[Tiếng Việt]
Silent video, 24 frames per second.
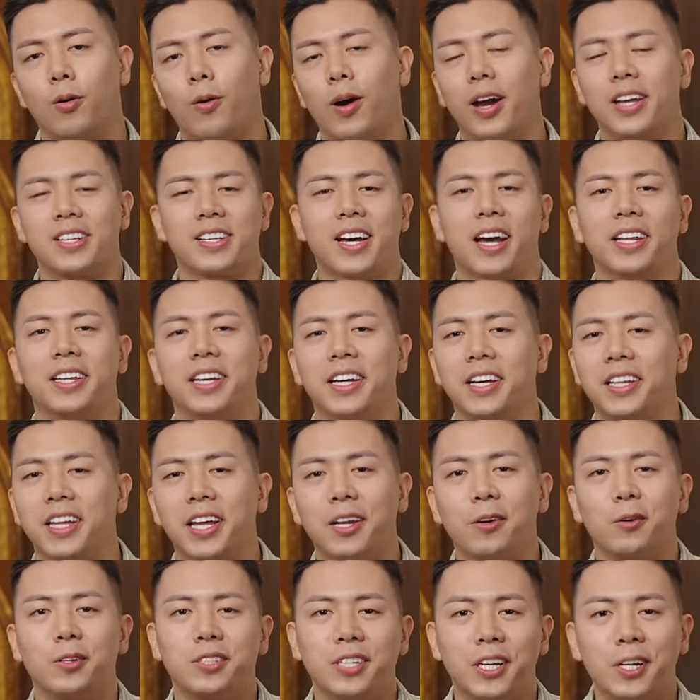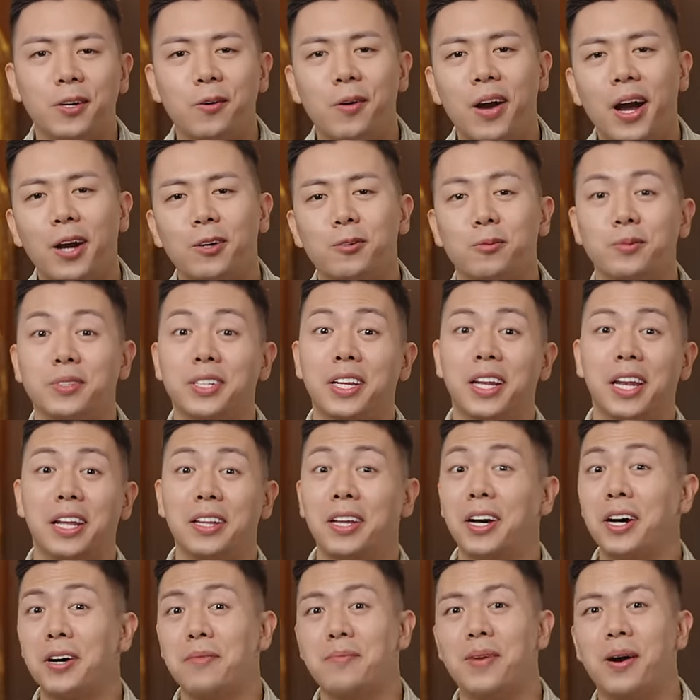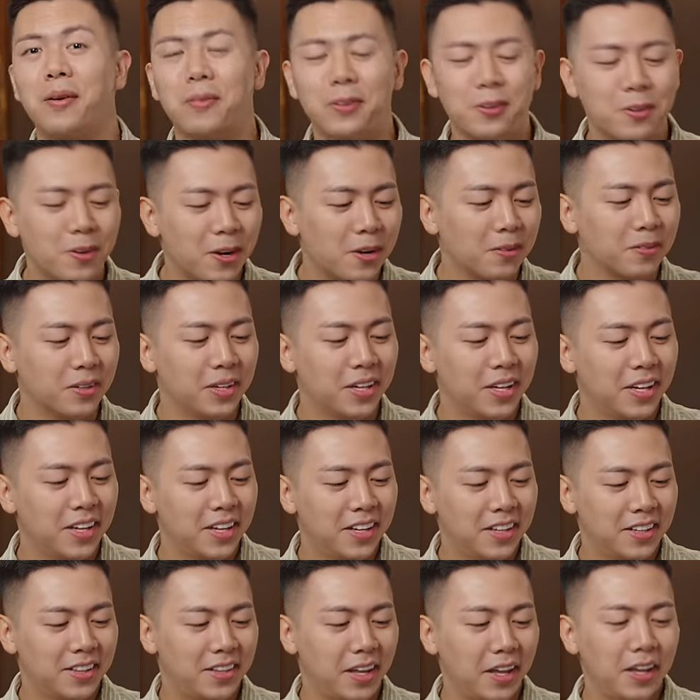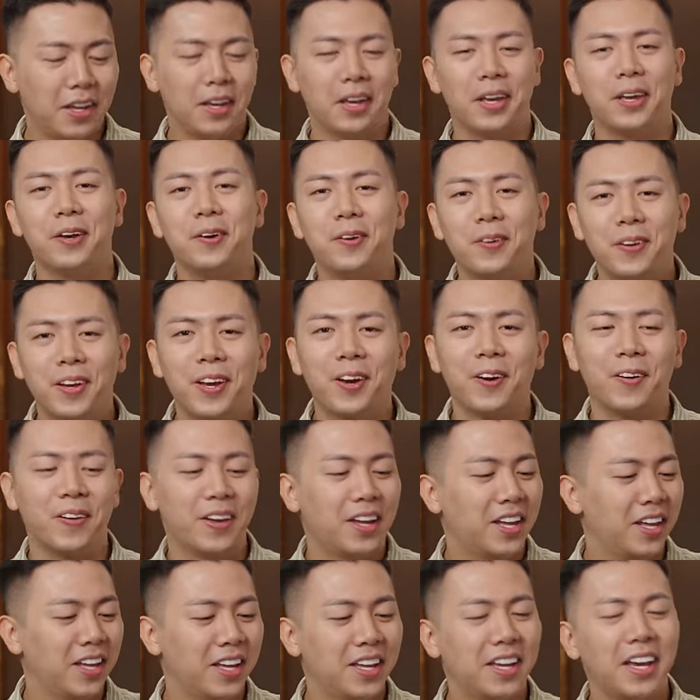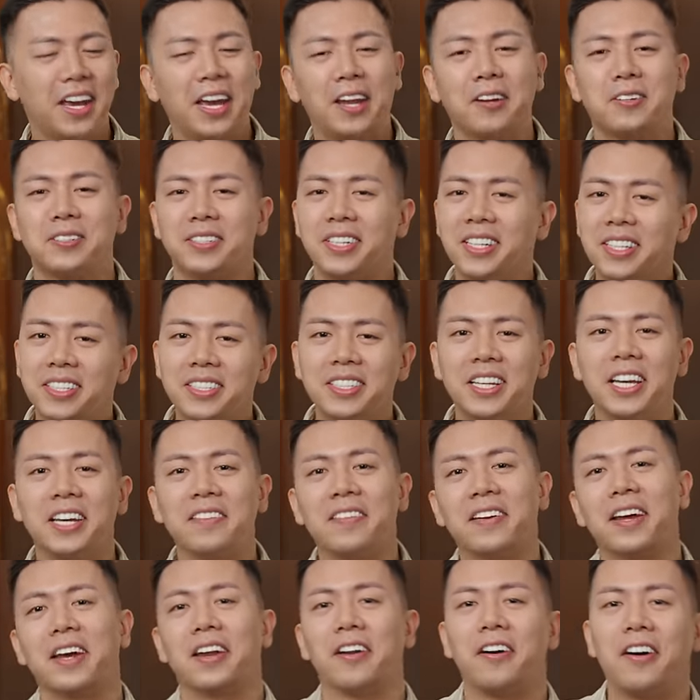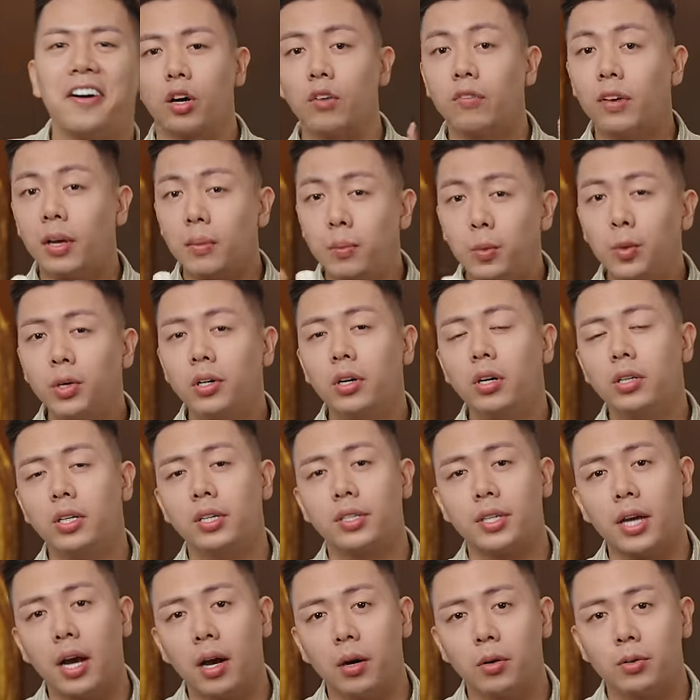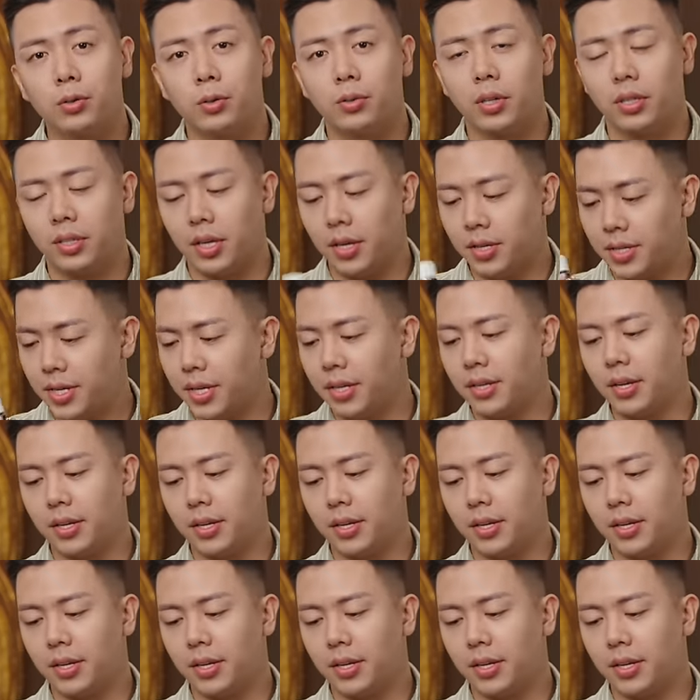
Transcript: ngoài ra thì cái tên của chai nước hoa cũng rất là thơ mộng đúng không tình yêu kiểu ý nghe nó rất gì và này nọ còn về mùi hương thì sao chúng ta sẽ xịt